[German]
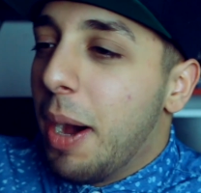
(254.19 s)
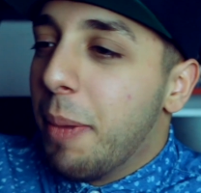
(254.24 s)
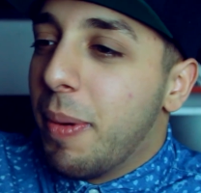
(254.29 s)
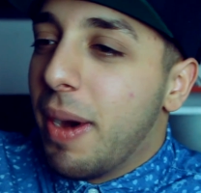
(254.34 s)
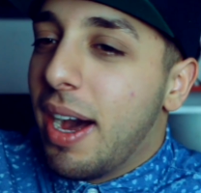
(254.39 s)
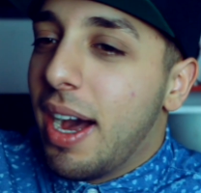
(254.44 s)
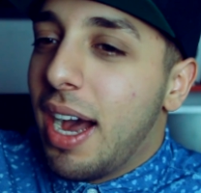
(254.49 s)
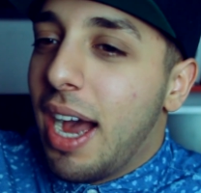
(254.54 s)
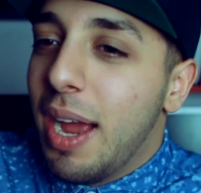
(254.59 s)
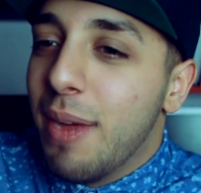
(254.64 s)

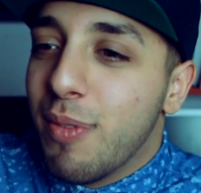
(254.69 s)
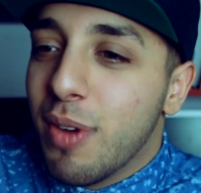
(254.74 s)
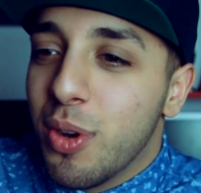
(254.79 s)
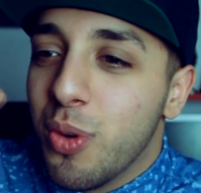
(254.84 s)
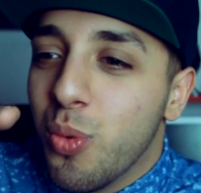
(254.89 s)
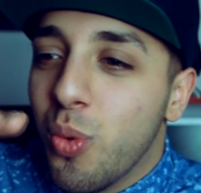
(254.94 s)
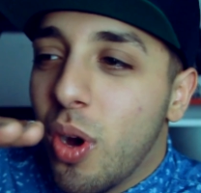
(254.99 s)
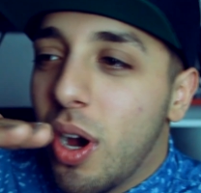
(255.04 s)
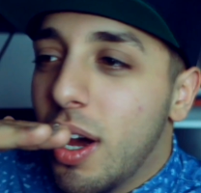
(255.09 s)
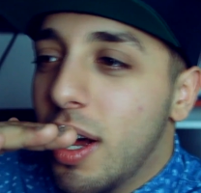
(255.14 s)
aber einfach
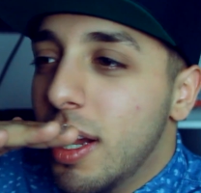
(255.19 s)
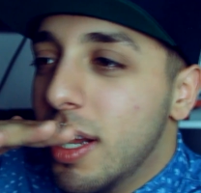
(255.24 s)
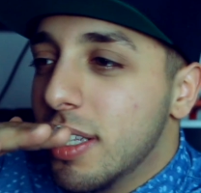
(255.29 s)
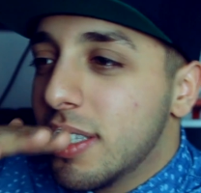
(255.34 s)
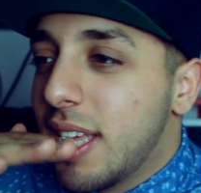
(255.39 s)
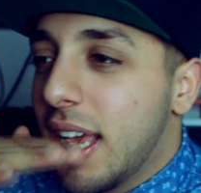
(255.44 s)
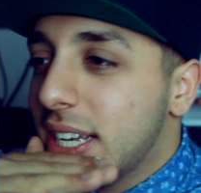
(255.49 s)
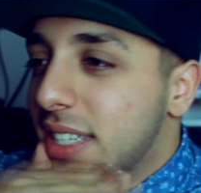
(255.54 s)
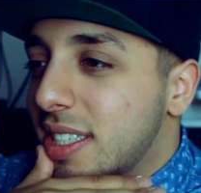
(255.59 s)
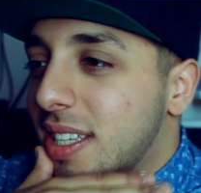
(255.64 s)
nur
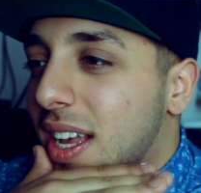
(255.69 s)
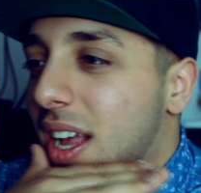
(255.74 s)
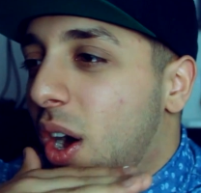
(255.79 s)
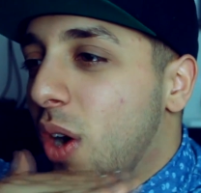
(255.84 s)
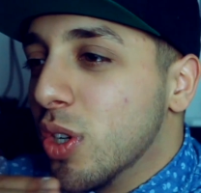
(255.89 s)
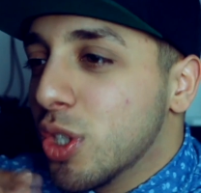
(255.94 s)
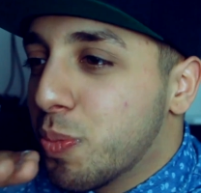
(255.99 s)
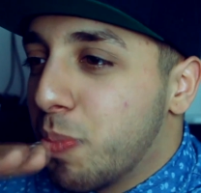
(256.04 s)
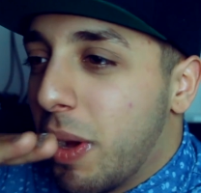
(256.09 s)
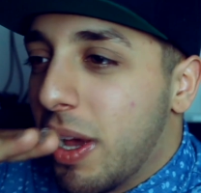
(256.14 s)
Texte
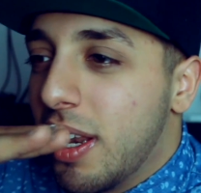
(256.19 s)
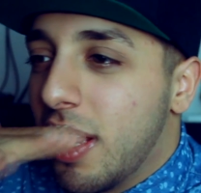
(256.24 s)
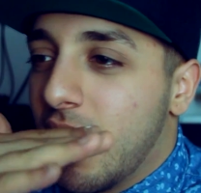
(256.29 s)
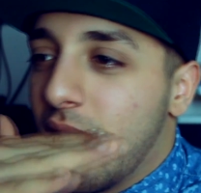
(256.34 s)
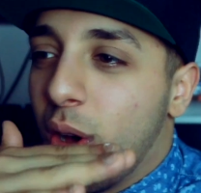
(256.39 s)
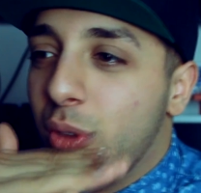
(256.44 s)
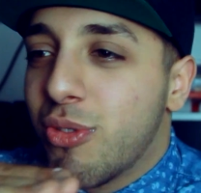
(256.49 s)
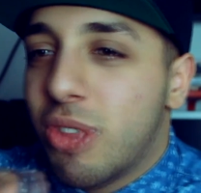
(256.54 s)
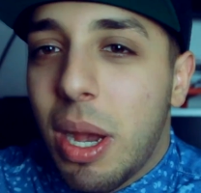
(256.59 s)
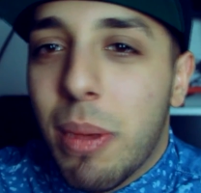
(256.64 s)
rausballern
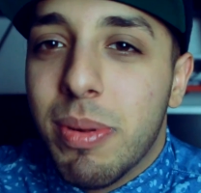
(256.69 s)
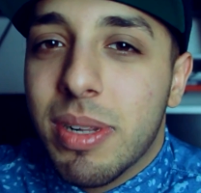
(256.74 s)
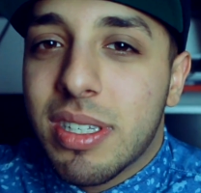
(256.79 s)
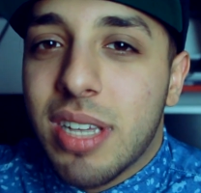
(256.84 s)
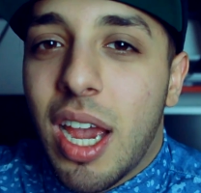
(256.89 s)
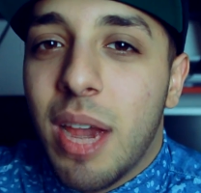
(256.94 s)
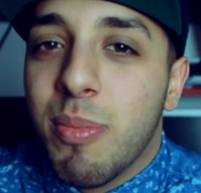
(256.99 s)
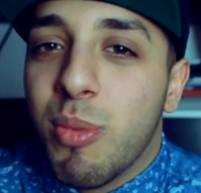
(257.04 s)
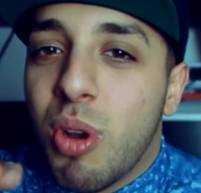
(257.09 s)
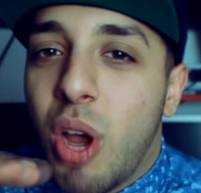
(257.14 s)
auf Double
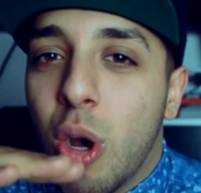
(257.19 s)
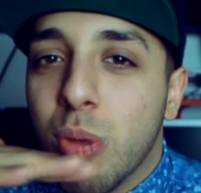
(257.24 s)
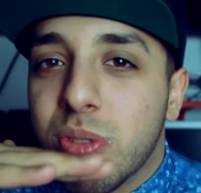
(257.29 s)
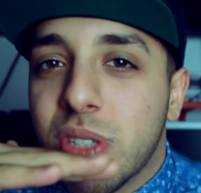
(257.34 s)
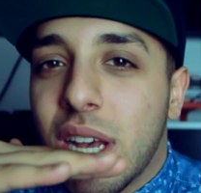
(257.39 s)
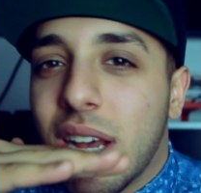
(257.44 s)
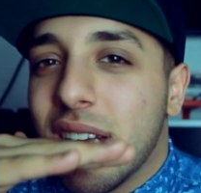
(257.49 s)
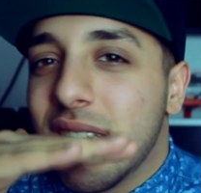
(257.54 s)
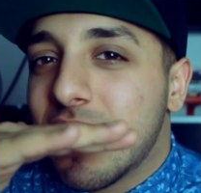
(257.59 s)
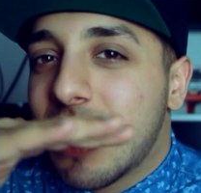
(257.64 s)
Time und
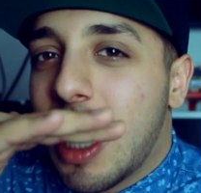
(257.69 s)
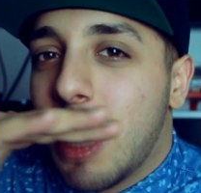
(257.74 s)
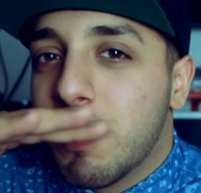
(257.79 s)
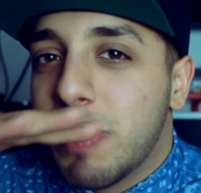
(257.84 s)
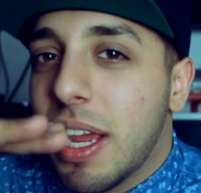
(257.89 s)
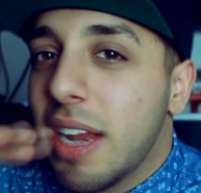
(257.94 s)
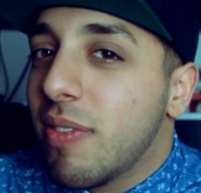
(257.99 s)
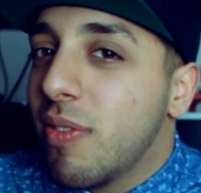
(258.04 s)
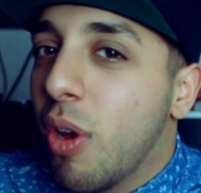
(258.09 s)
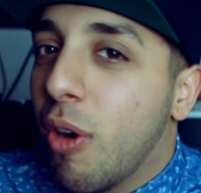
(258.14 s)
Hauptsache es klappt
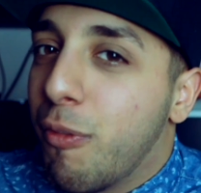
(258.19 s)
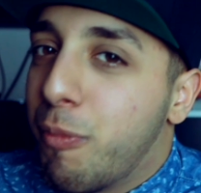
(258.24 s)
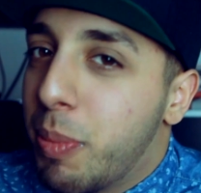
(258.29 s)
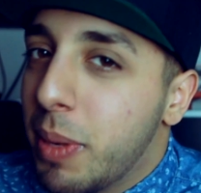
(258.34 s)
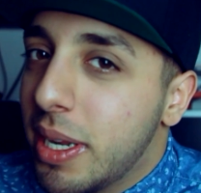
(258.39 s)
irgendwie auf